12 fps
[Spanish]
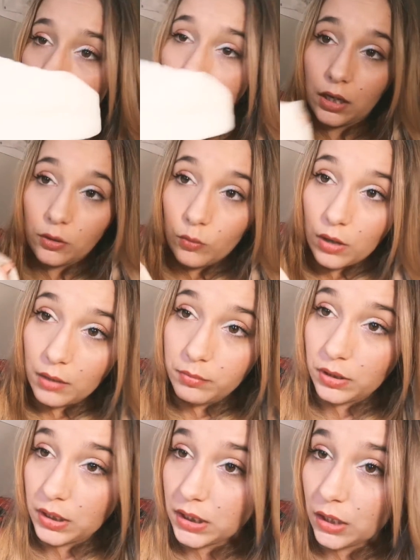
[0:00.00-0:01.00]
se arruga
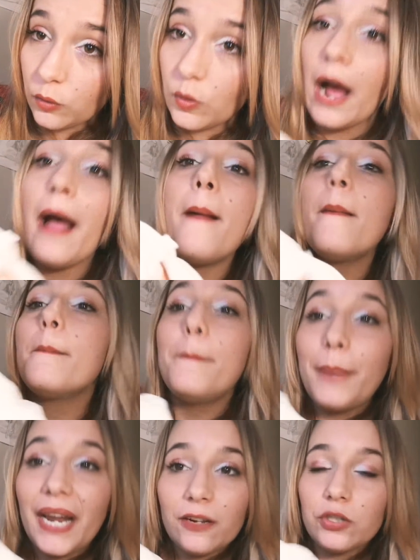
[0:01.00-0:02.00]
porque se arruga,
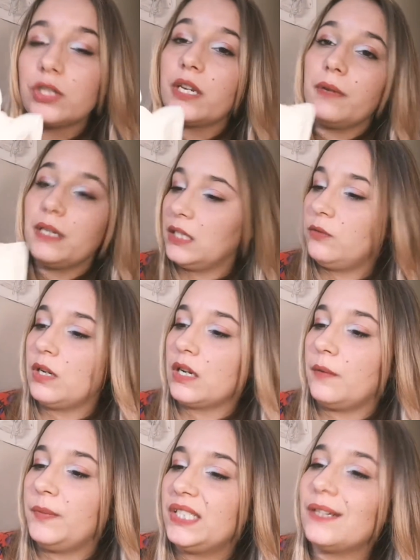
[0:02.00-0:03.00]
pero es que va a ser una
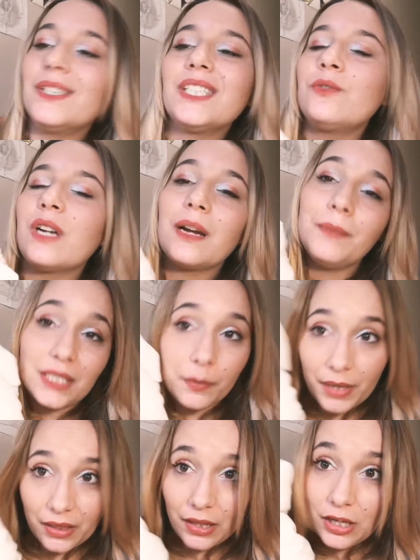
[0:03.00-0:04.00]
camisa, va a ser una camisa
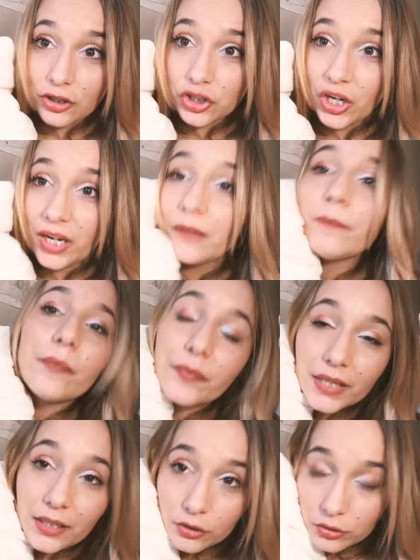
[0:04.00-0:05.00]
preciosa
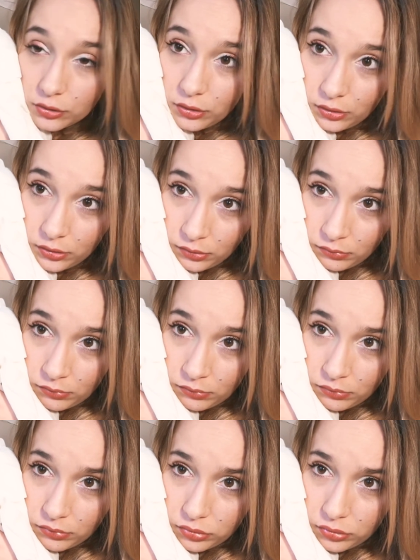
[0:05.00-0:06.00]
y yo estoy
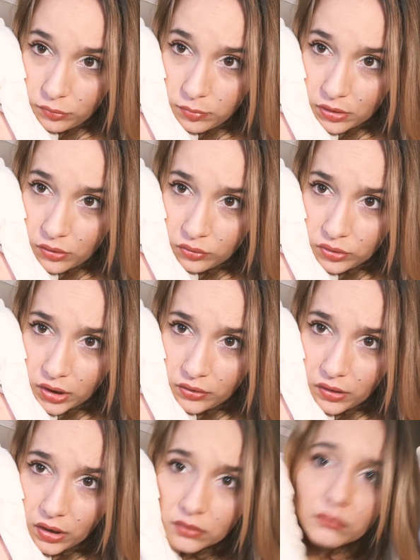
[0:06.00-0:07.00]
súper
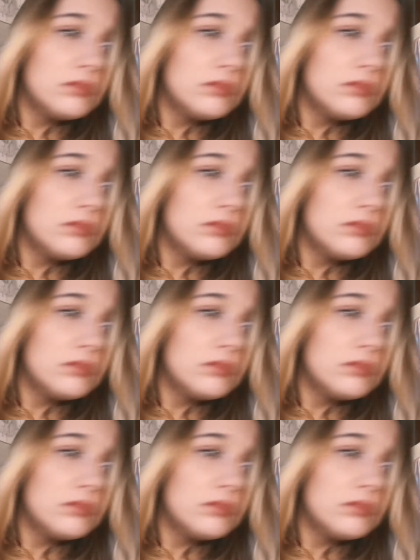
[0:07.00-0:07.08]
contenta.